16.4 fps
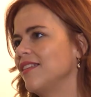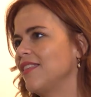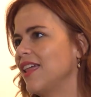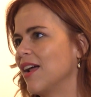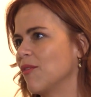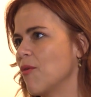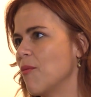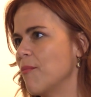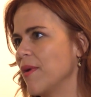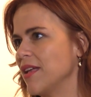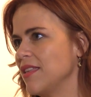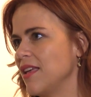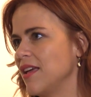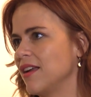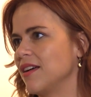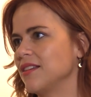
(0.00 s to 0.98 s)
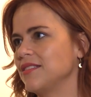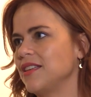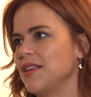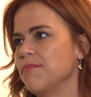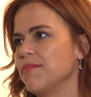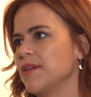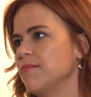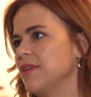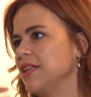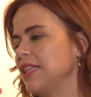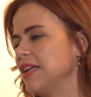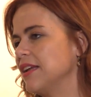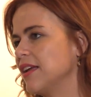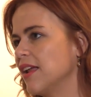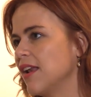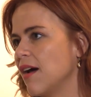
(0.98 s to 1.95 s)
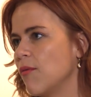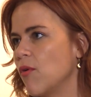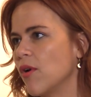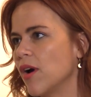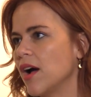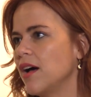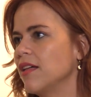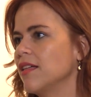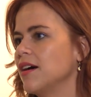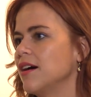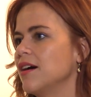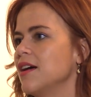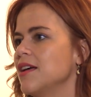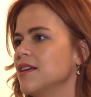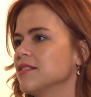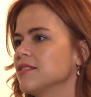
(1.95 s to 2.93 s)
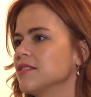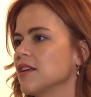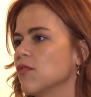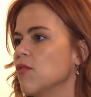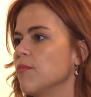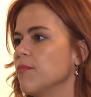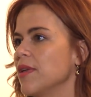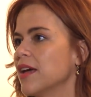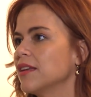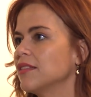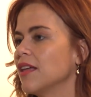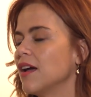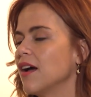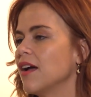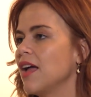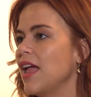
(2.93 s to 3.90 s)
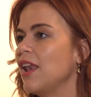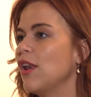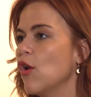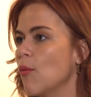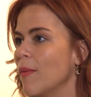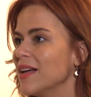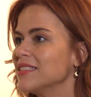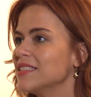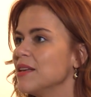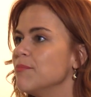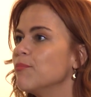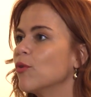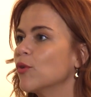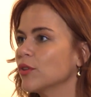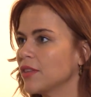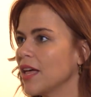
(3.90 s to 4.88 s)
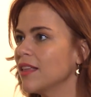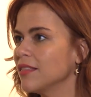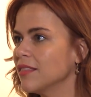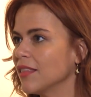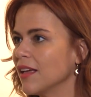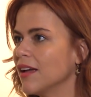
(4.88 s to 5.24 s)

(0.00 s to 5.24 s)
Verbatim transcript: la compañera, sin permitir que la abogada se convierta en lo más importante,